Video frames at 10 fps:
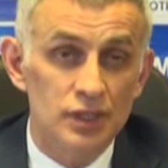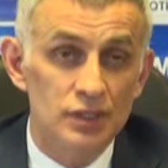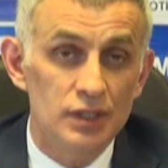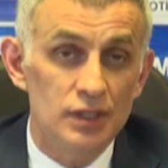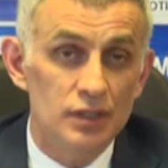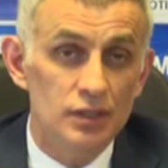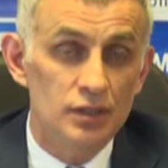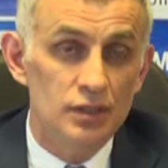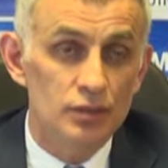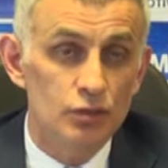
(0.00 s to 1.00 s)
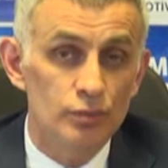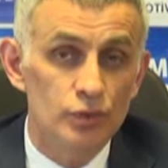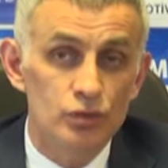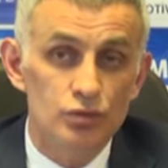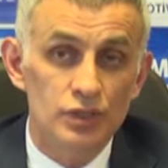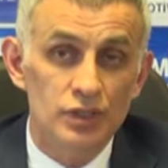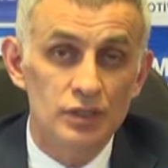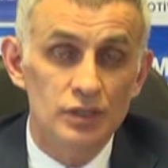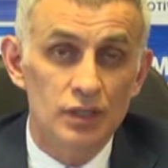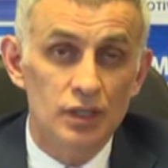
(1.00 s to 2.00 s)
kendi lobi
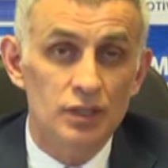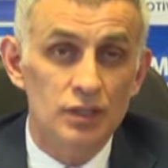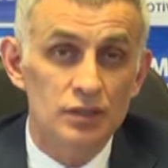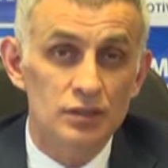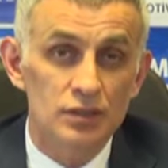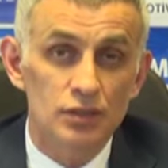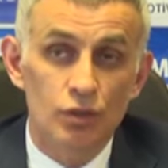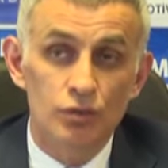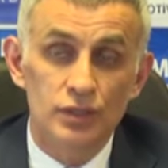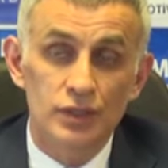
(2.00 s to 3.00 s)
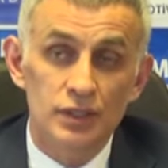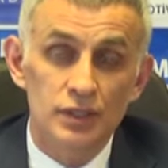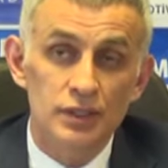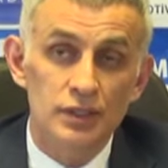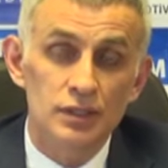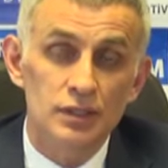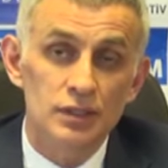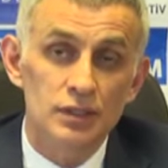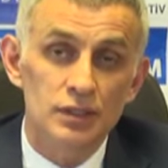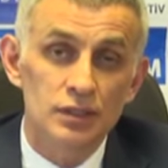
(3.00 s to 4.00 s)
güçlerini, arkalarındaki holdinglerini
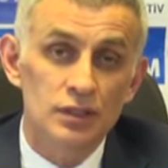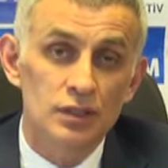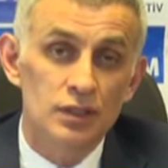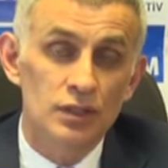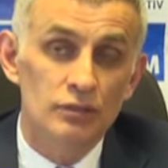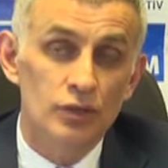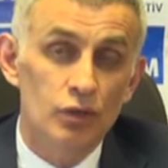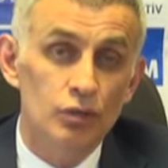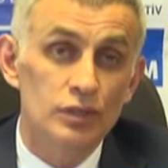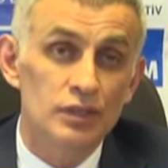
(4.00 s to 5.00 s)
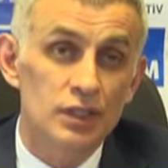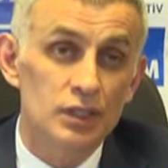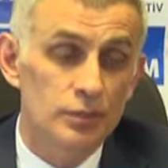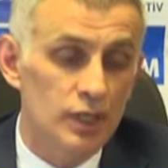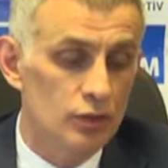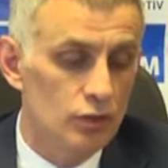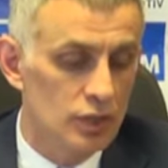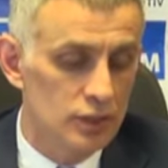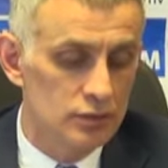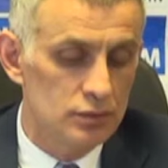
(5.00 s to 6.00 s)
ve holdinglere bağlı
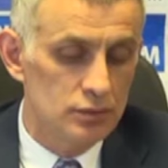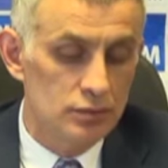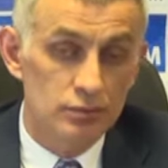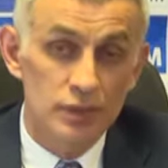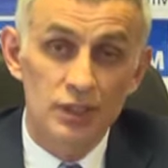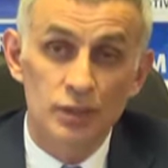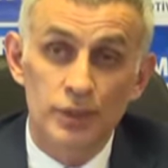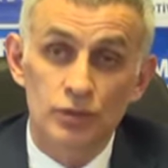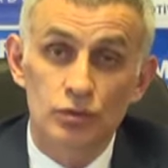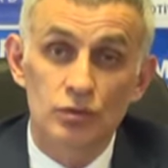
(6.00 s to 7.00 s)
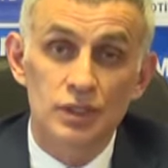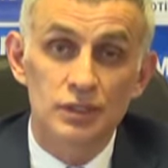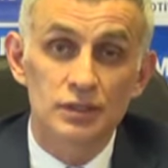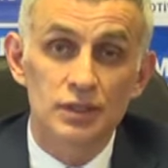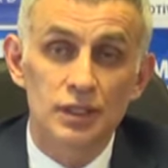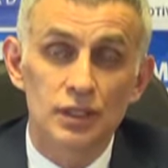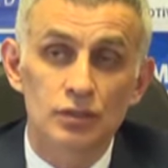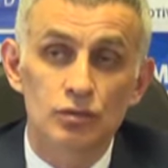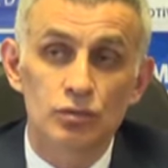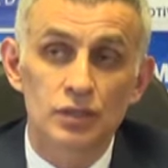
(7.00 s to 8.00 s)
olan medya patronlarını da
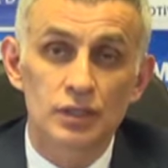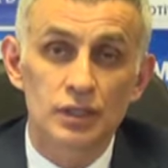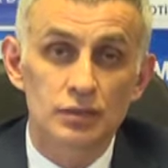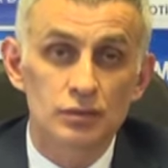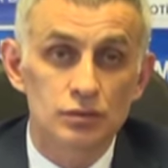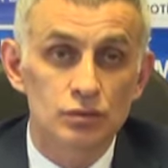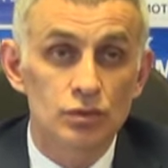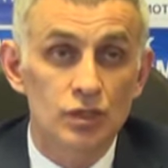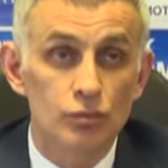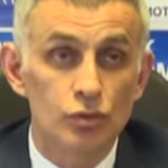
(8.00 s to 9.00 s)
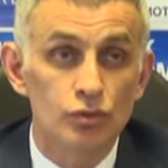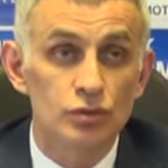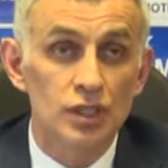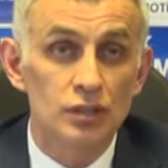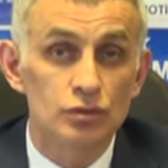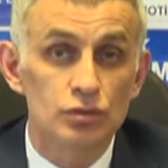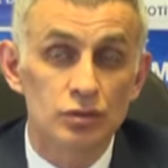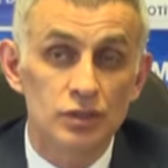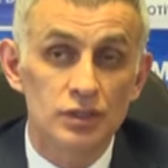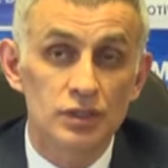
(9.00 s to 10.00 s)
kullanarak Türk kamuoyunu yanlış
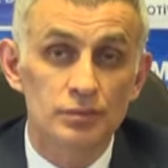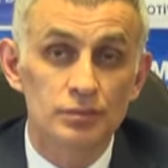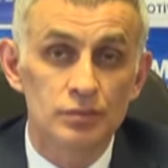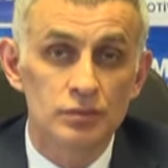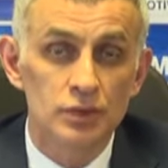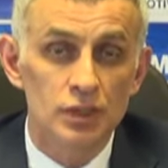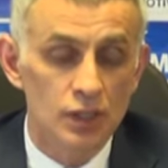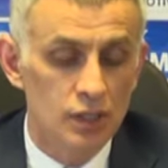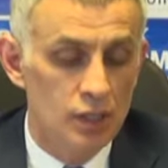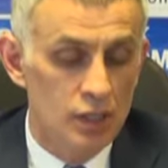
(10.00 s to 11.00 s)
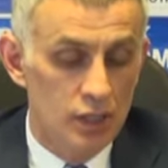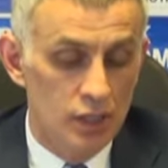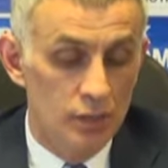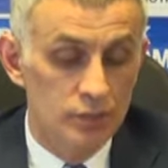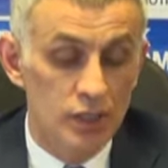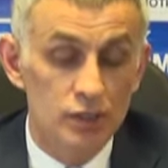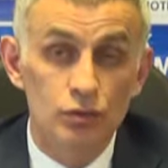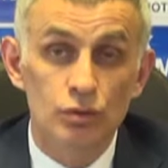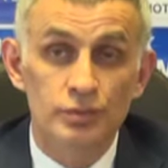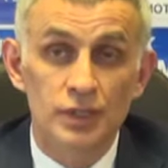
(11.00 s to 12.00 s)
yönlendirip hem
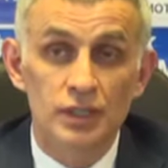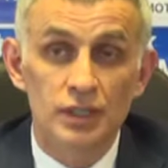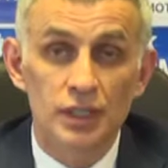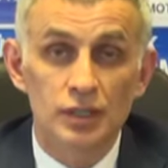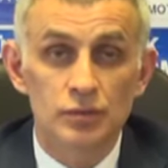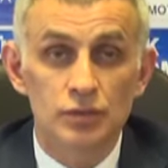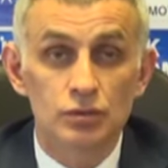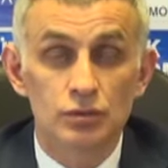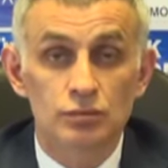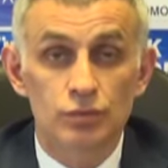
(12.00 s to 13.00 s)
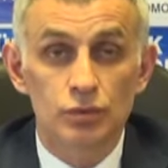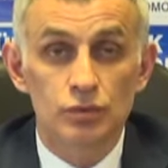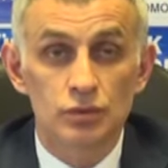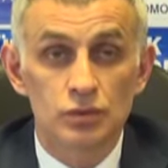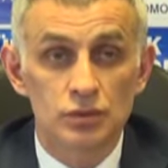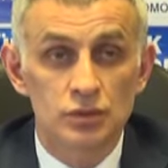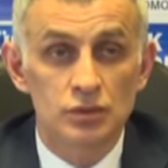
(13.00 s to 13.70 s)
kendi kulüplerine hem de Türk futbolunu